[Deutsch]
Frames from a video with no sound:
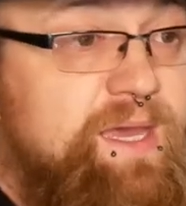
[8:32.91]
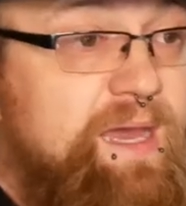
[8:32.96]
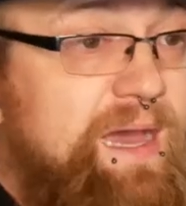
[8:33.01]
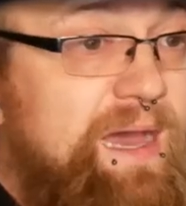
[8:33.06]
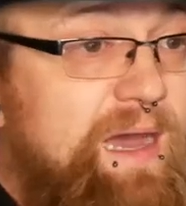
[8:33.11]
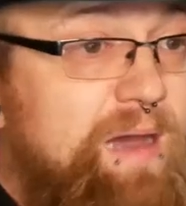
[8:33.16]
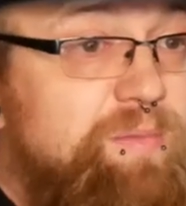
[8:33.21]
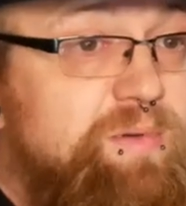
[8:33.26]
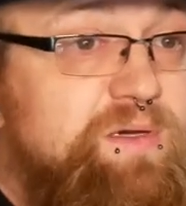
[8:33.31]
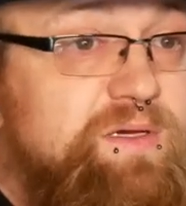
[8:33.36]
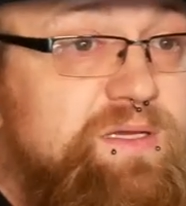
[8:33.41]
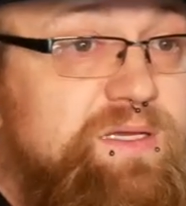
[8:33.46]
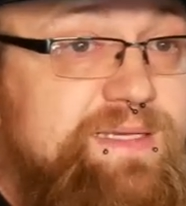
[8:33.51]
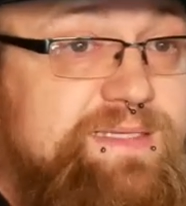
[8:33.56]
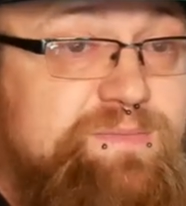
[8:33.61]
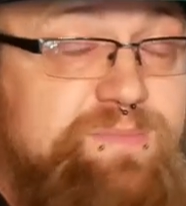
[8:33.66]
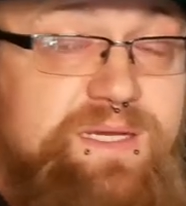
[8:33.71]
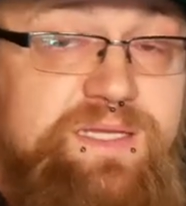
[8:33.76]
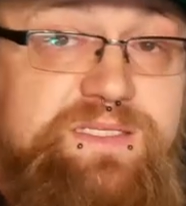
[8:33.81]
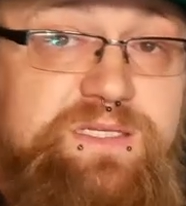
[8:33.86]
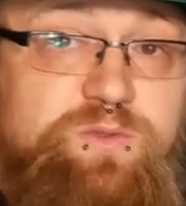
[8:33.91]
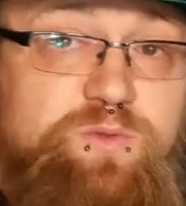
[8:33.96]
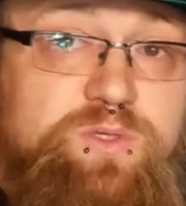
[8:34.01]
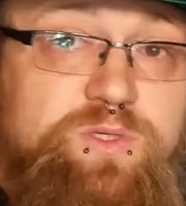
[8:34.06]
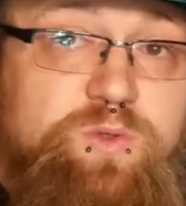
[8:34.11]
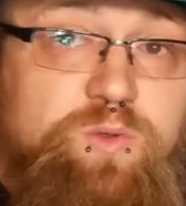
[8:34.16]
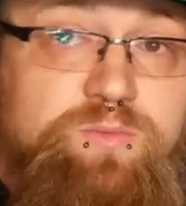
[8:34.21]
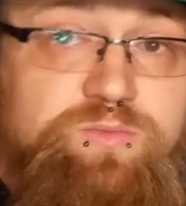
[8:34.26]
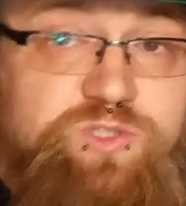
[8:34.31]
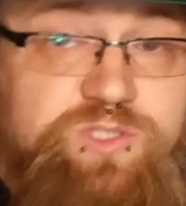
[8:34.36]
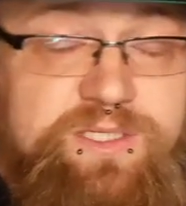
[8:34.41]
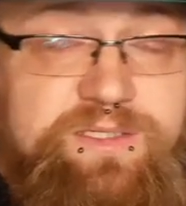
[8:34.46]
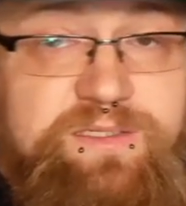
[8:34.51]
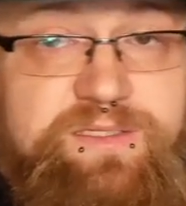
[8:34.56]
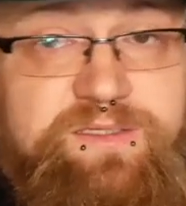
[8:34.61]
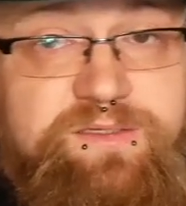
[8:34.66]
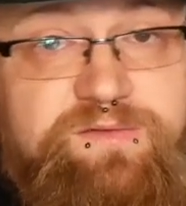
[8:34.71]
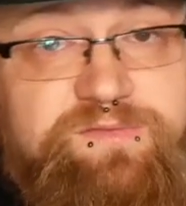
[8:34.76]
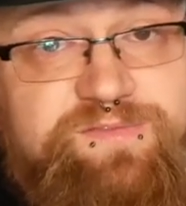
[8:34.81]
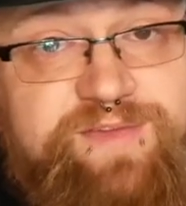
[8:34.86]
Aber es macht es natürlich umständlicher.